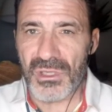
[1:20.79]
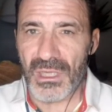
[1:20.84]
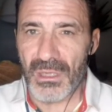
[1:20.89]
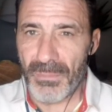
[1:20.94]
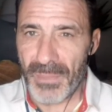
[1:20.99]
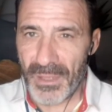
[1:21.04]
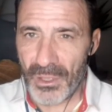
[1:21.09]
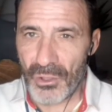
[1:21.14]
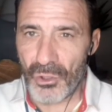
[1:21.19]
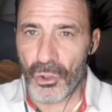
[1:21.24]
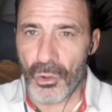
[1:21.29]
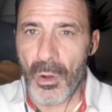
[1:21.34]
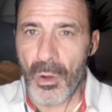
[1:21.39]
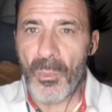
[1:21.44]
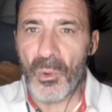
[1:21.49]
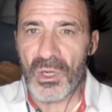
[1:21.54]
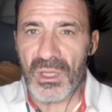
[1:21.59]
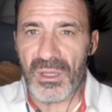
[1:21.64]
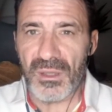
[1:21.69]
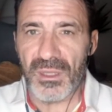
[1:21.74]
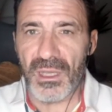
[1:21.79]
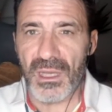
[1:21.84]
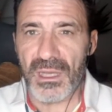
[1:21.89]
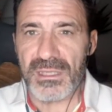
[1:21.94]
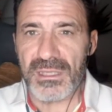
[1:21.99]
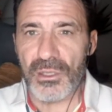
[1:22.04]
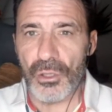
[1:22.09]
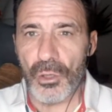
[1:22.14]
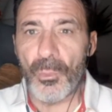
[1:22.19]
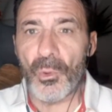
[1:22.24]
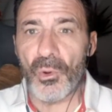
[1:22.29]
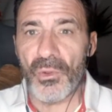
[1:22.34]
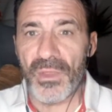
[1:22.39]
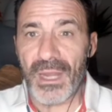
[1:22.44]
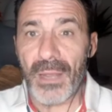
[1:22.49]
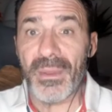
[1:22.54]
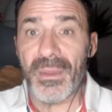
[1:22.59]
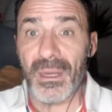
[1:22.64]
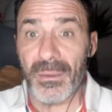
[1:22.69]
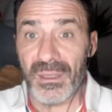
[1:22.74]
y peor como policías de no poder
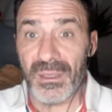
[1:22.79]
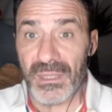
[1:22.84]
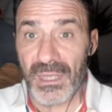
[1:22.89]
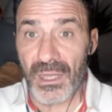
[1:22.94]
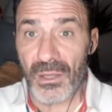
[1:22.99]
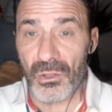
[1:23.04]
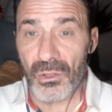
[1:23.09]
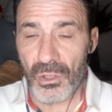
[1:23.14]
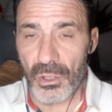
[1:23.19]
haber evitado,